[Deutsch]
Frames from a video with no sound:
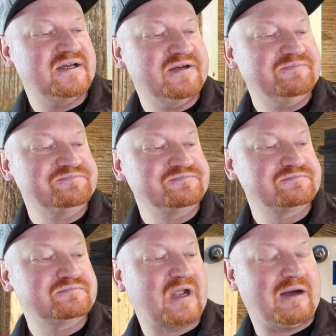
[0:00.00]

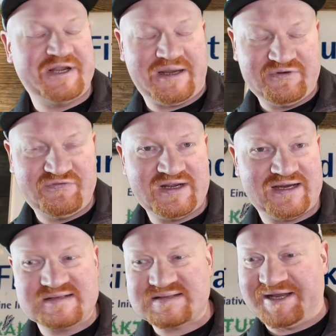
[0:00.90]
ähm, aber damit fing
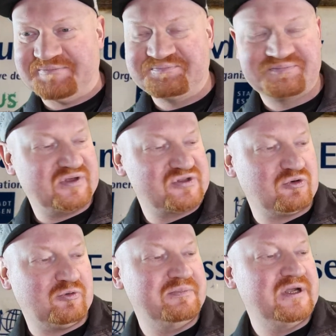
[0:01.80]
alles an.
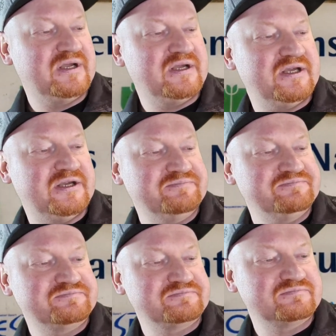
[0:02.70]
So,
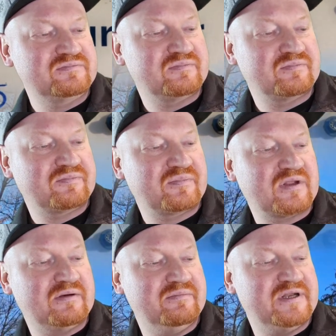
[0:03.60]
ähm,
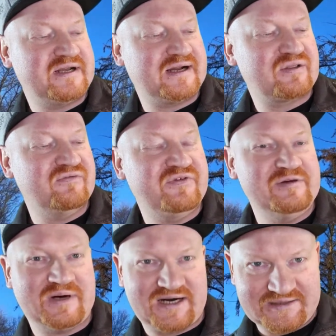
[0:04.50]
mit der ganzen
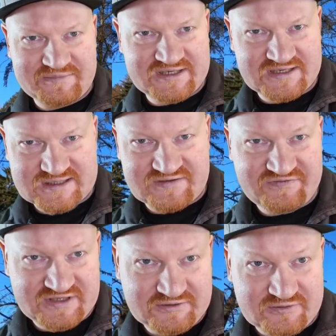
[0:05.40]
Filmerei, mit den ganzen
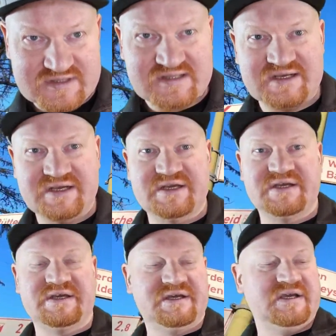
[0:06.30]
Videos.
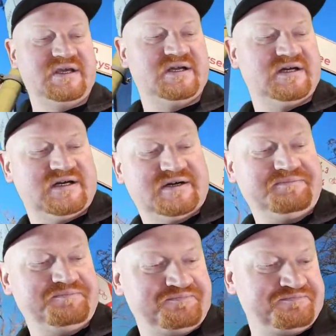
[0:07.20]

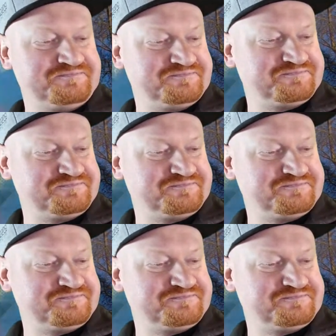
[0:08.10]
Ähm,